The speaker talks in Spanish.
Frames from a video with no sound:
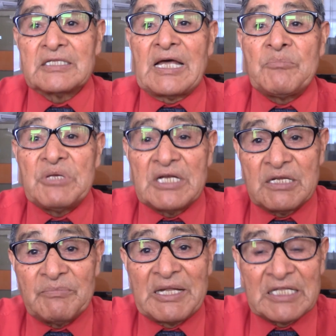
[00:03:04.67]
también
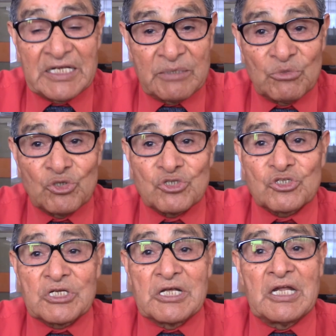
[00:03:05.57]
les
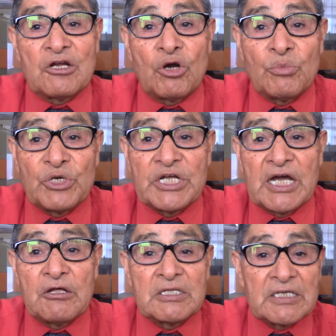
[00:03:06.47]
mandaremos el
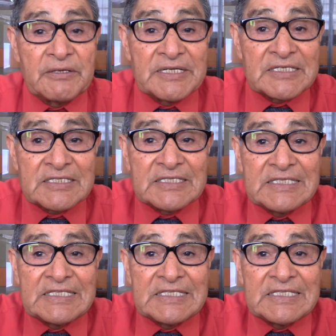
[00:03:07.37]
comunicado a través